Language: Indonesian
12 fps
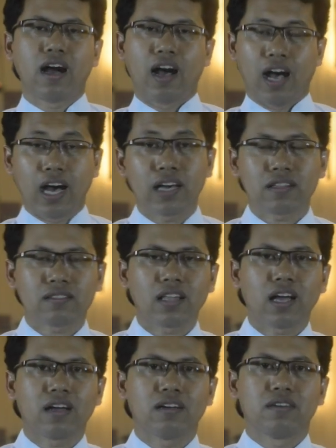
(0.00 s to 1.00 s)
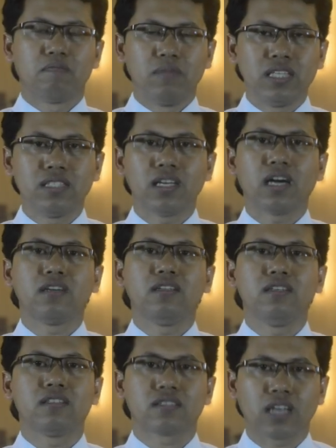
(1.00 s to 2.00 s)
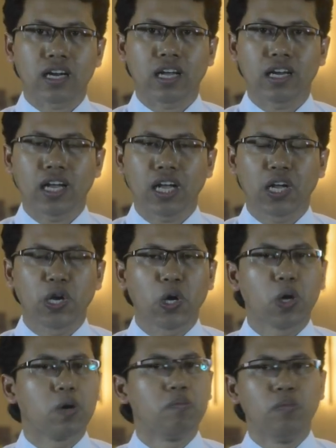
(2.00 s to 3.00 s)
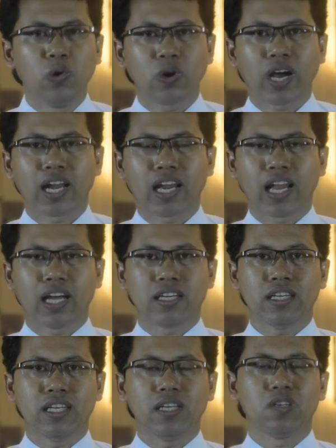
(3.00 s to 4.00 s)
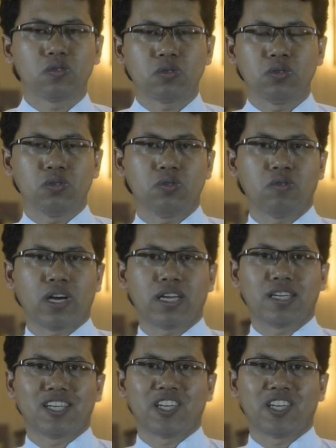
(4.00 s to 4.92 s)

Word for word: harta menjadi sarana, bukan lagi tujuan.